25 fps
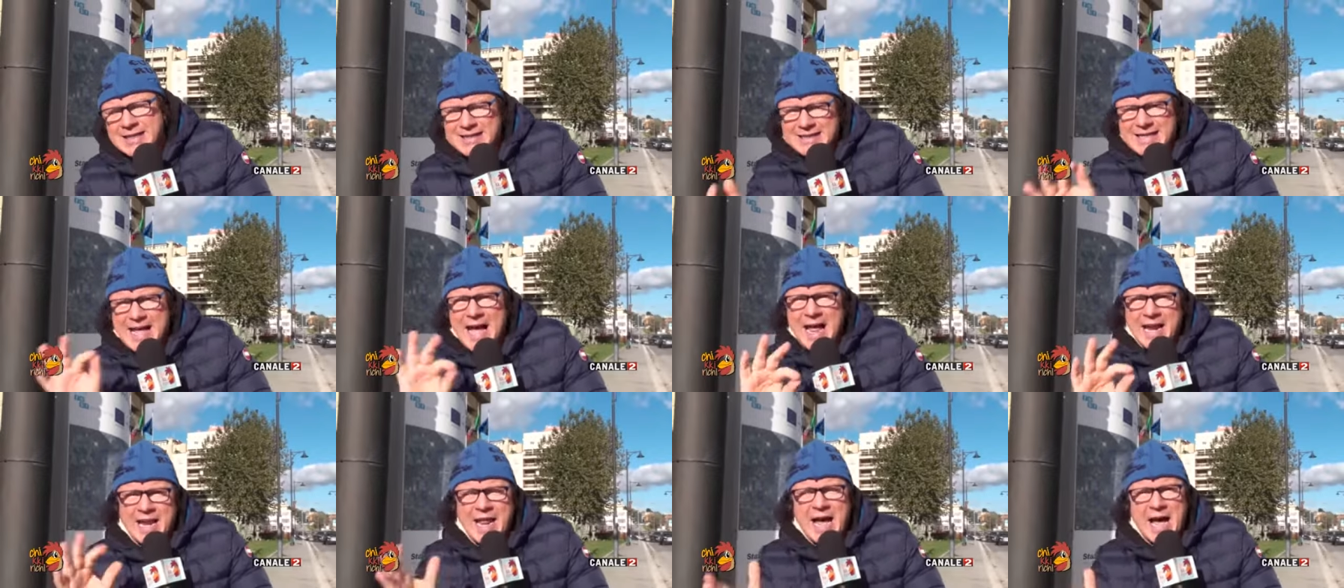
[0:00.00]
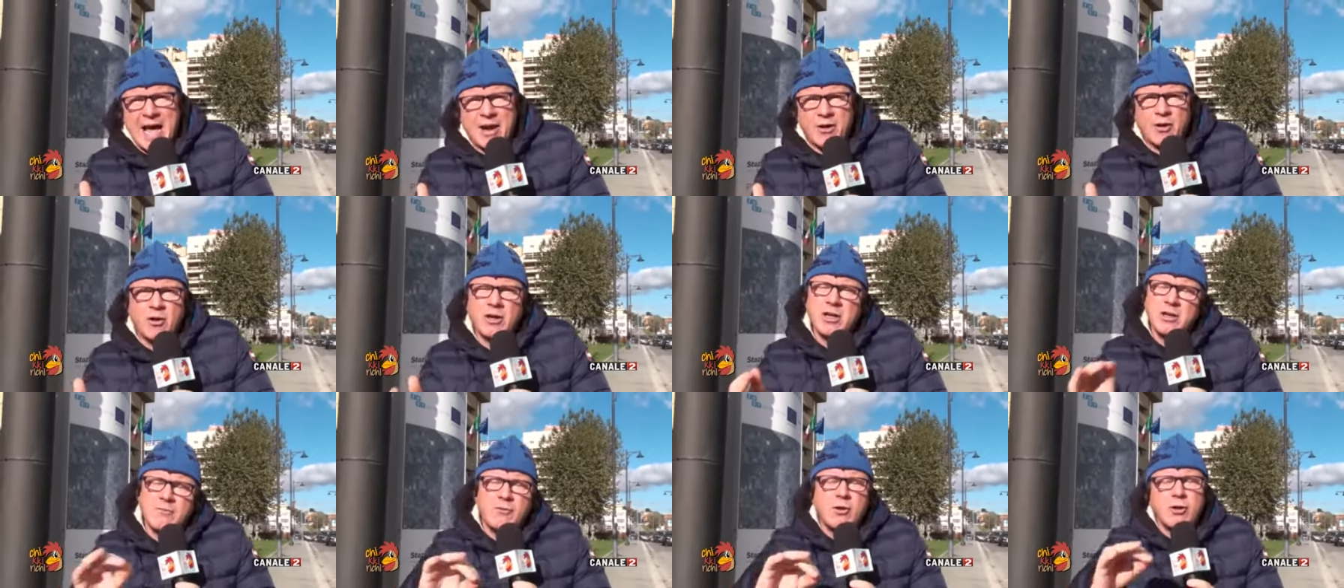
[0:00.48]

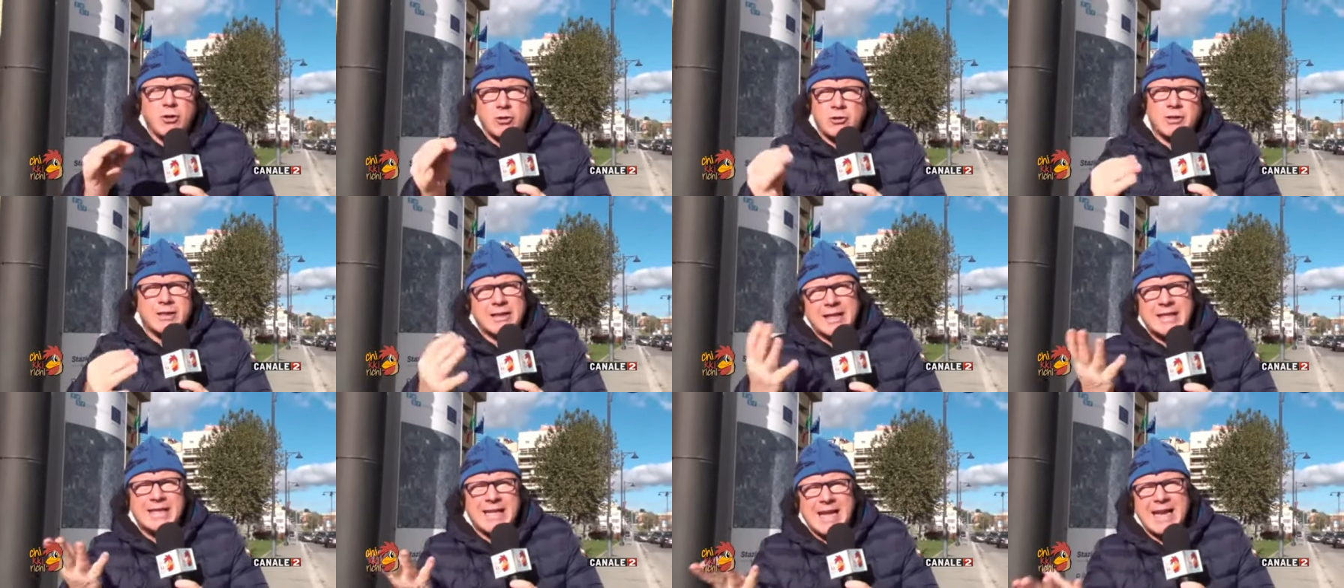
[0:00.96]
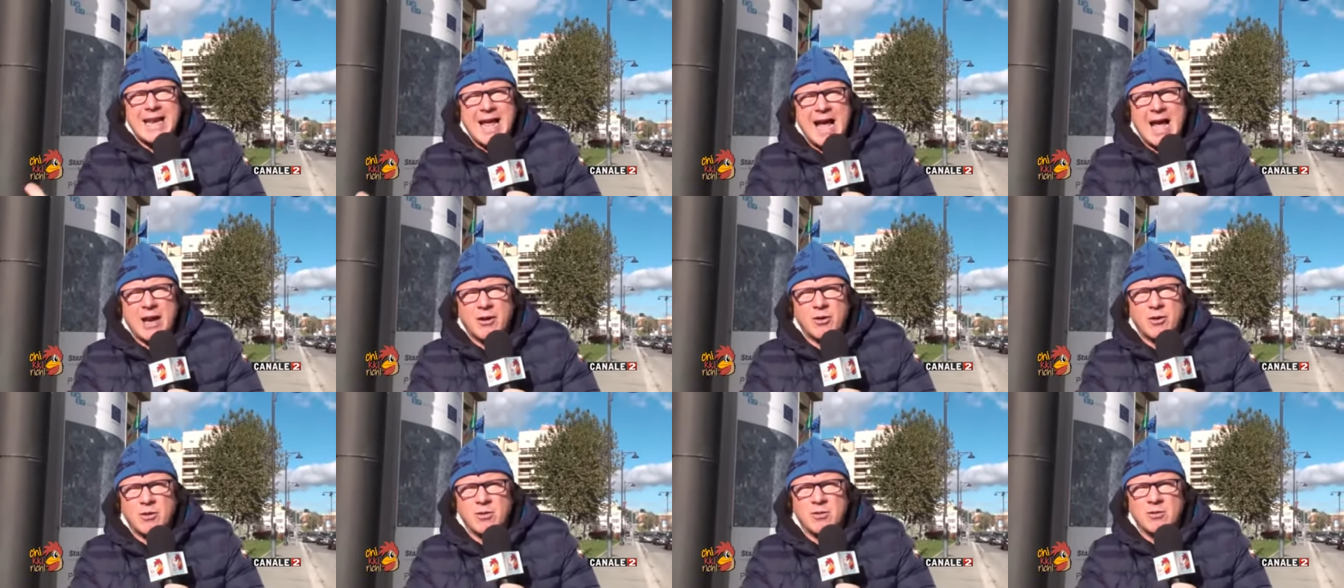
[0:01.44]
Danaro. Io voglio dire
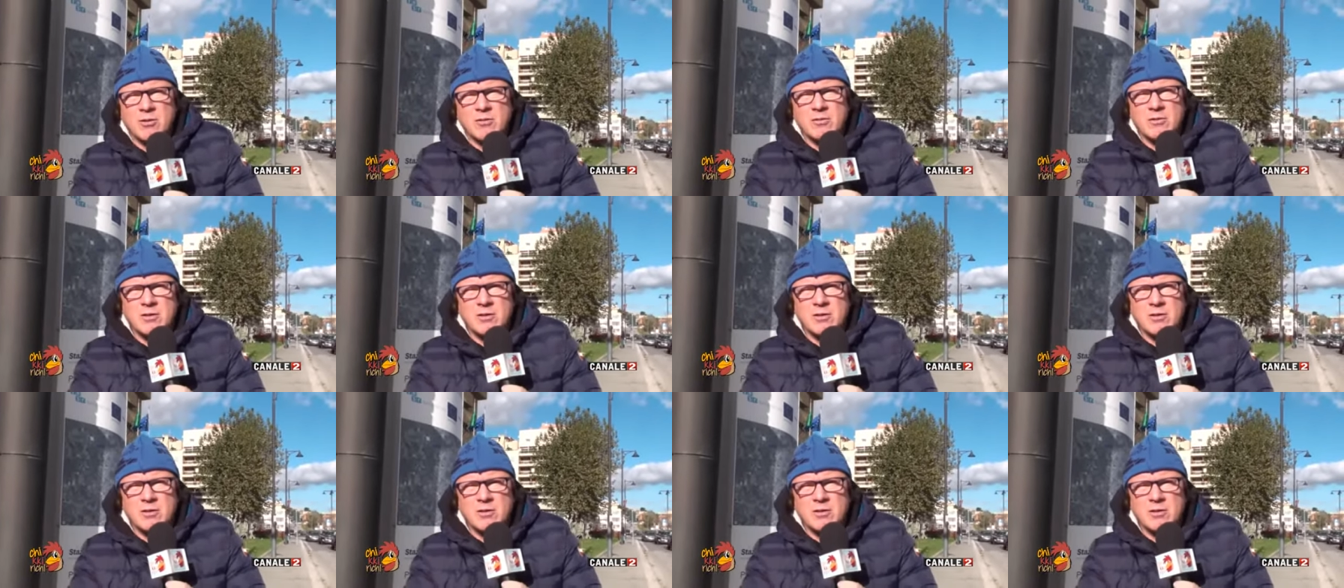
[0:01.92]
denaro.